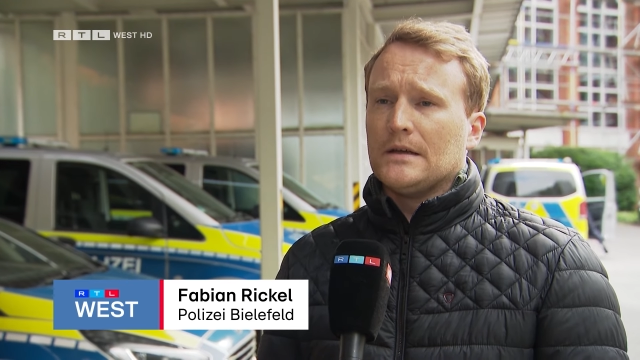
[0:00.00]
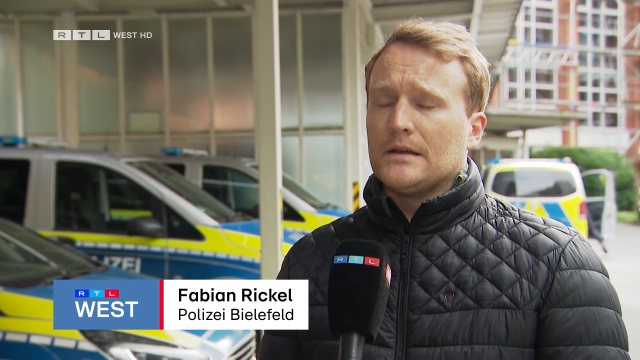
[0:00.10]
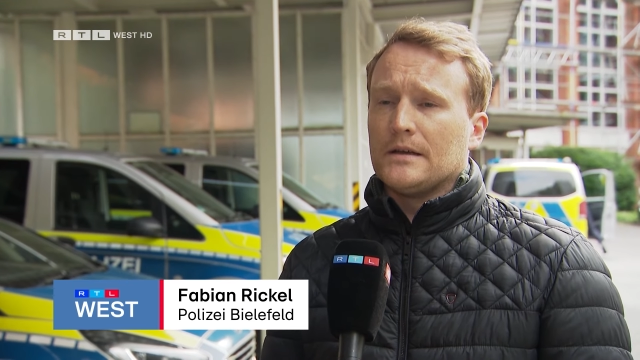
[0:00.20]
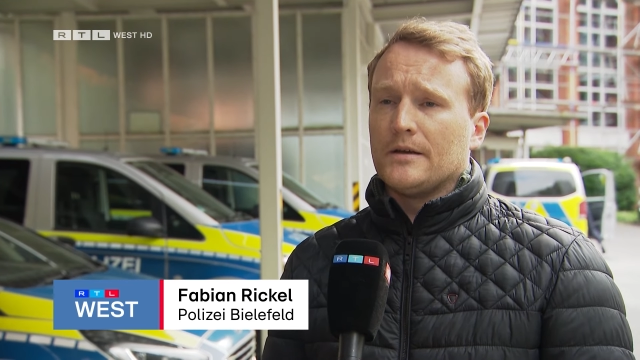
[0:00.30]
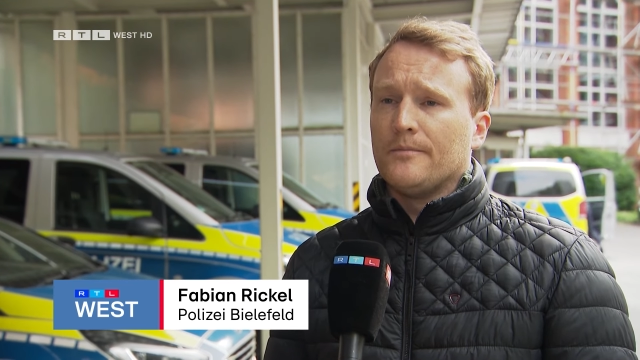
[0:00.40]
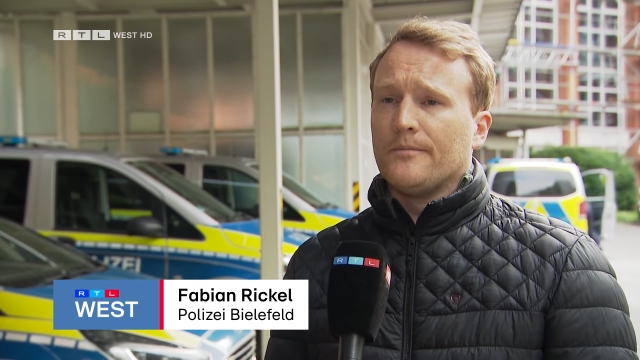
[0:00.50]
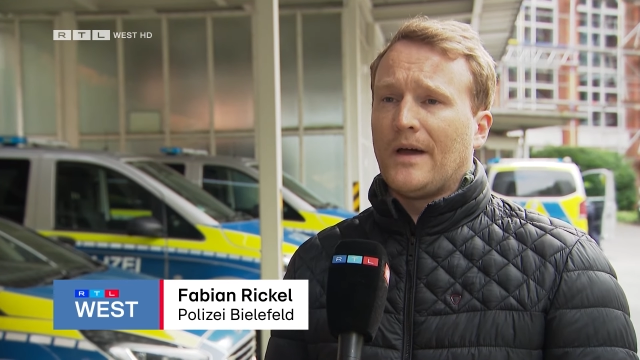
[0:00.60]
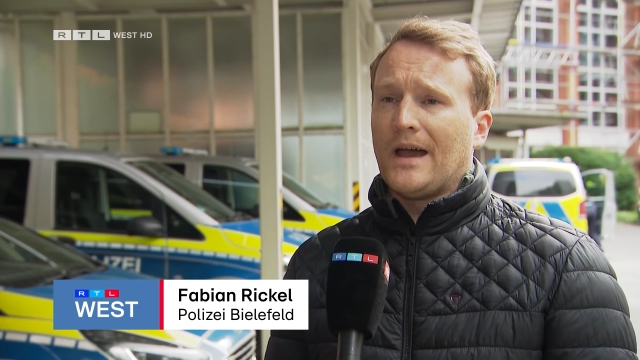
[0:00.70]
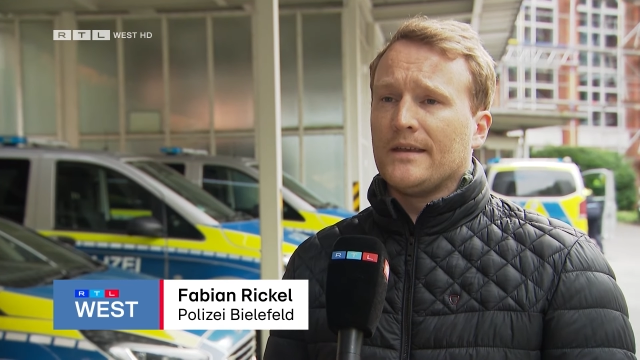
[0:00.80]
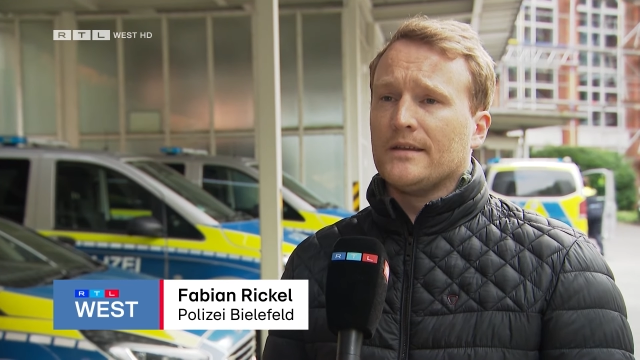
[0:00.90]
Ähm,
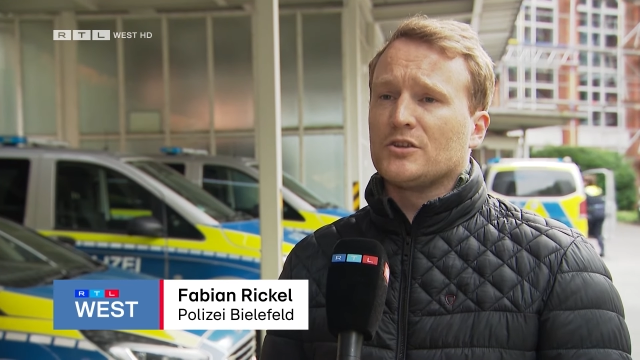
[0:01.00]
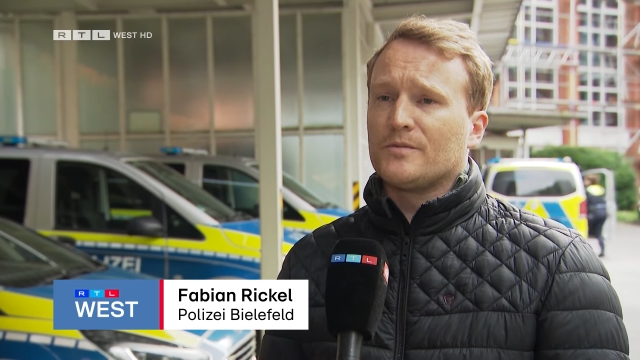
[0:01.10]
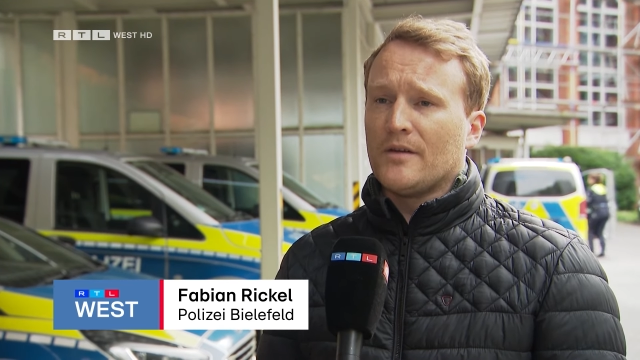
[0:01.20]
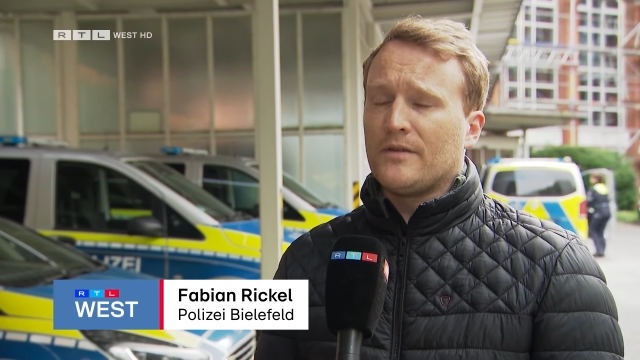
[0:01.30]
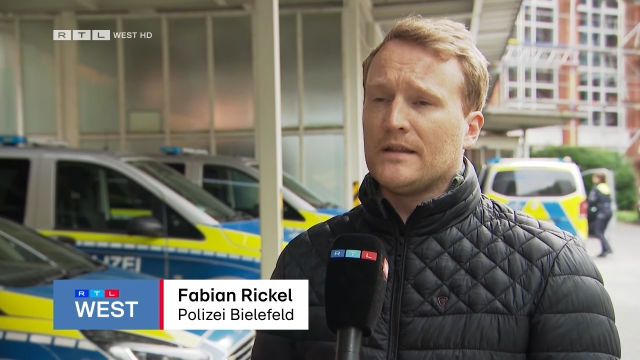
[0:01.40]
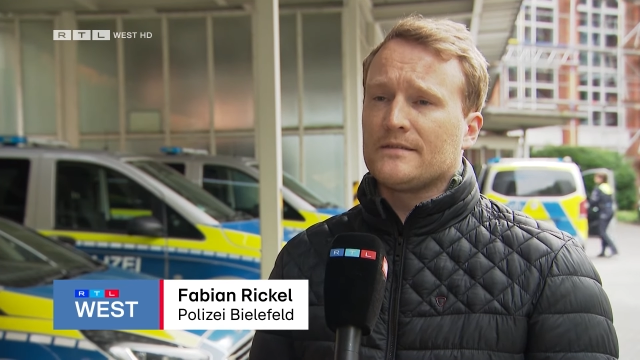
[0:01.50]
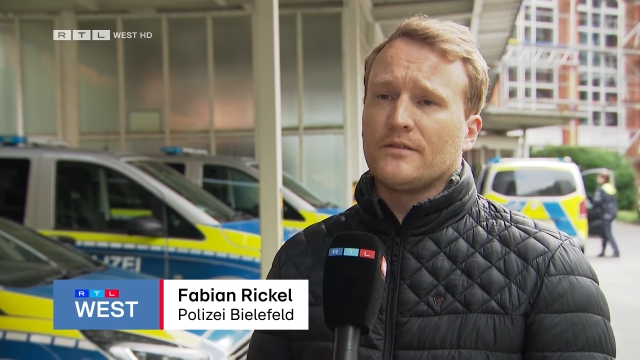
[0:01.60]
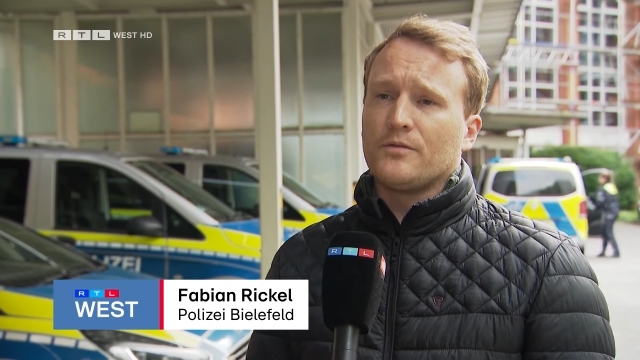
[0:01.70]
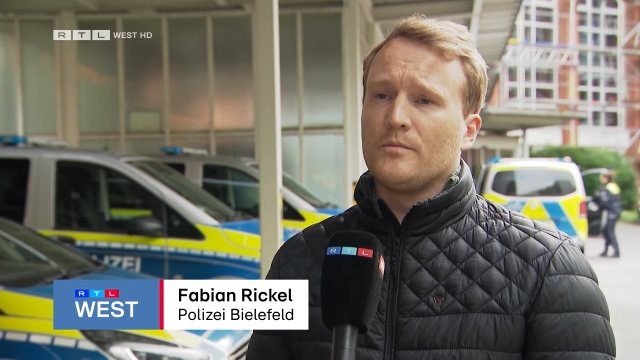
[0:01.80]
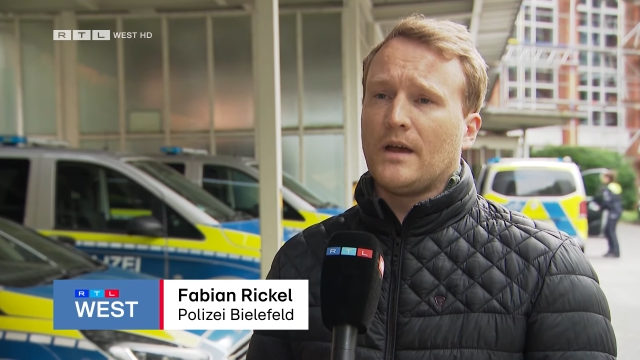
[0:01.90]
ein schwerverletzter
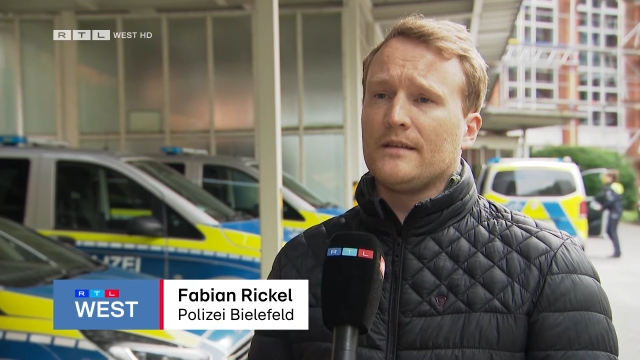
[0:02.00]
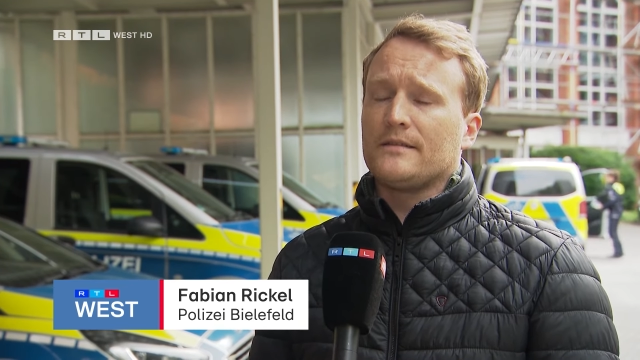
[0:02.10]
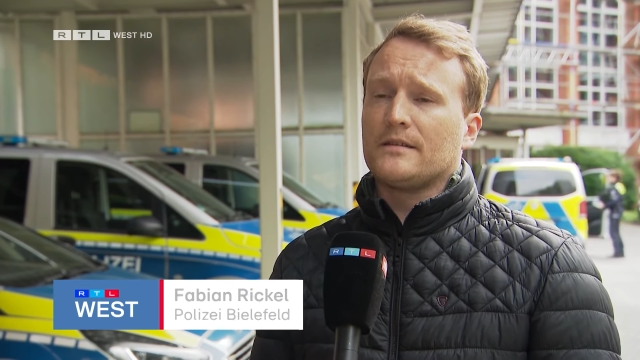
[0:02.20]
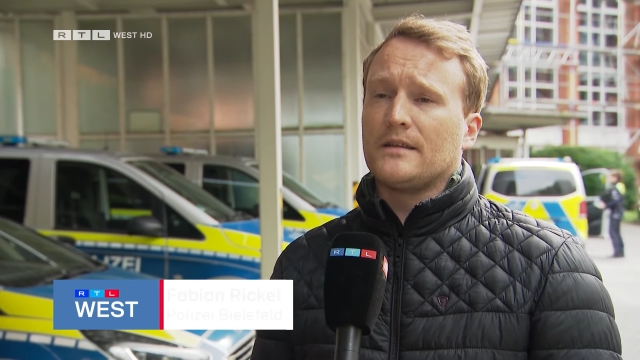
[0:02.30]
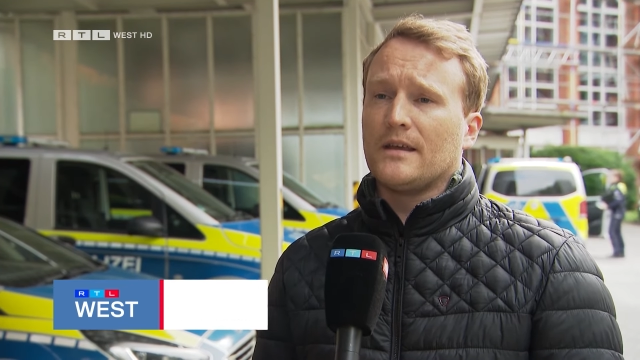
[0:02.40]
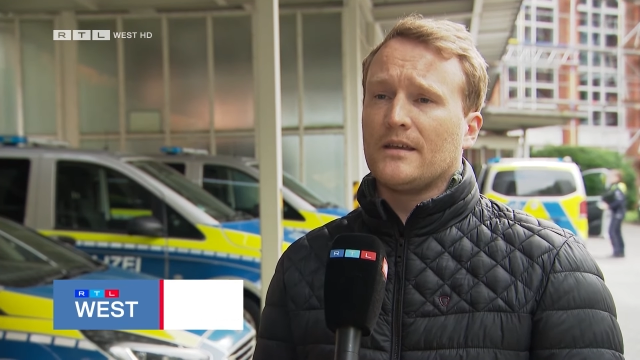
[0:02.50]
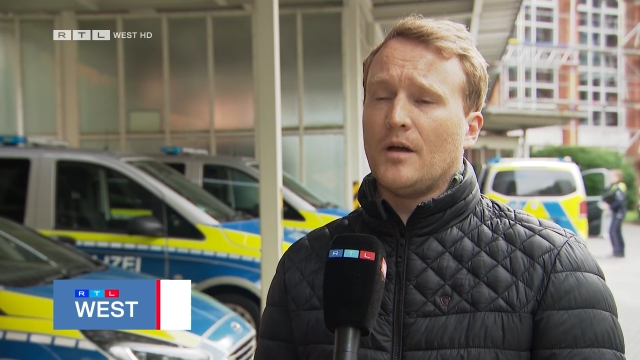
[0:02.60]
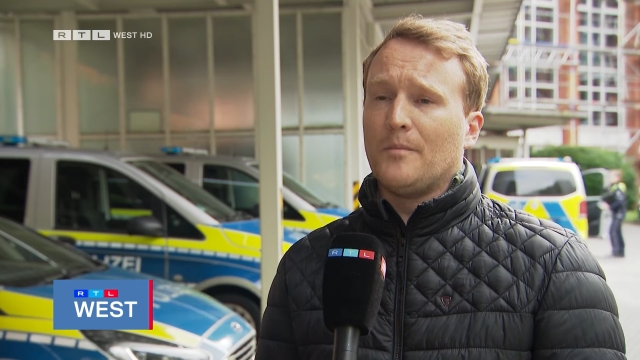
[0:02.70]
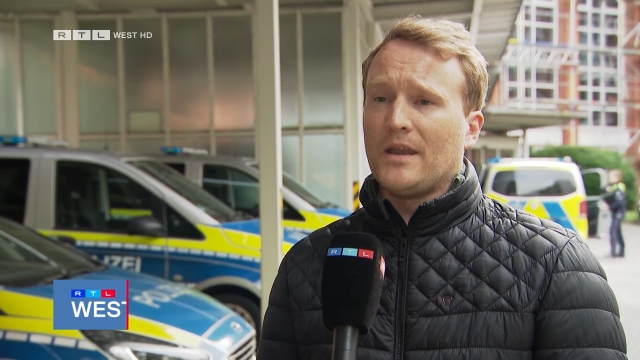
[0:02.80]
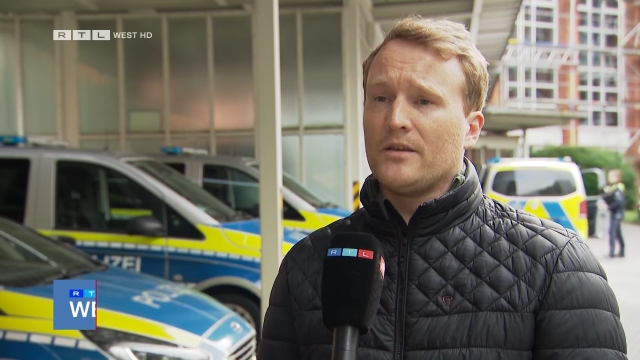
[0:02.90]

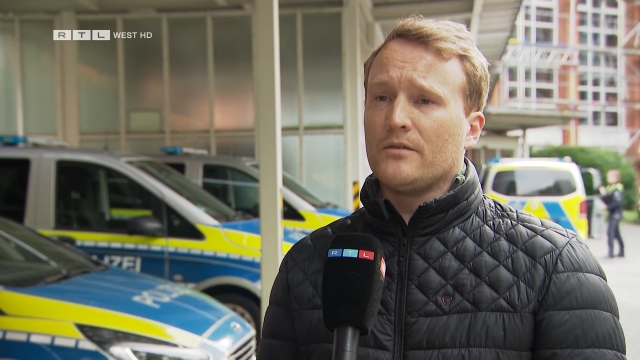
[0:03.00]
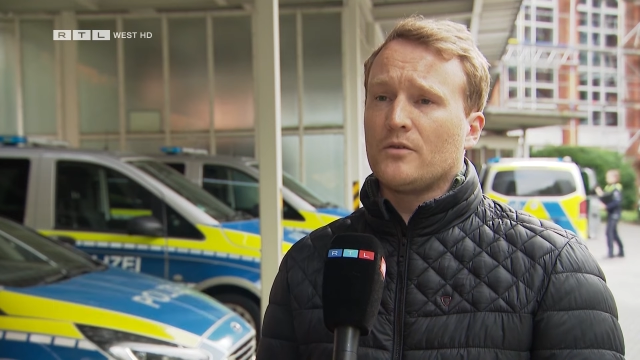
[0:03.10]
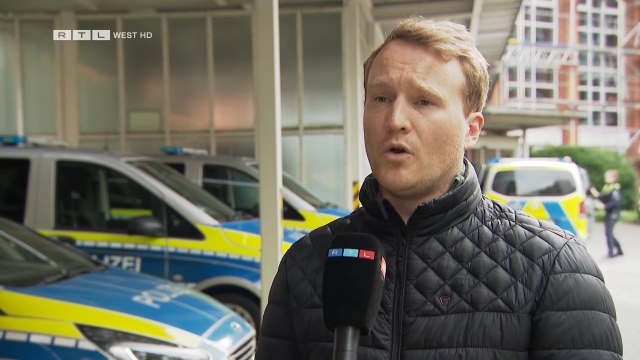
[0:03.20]
35-jähriger Mann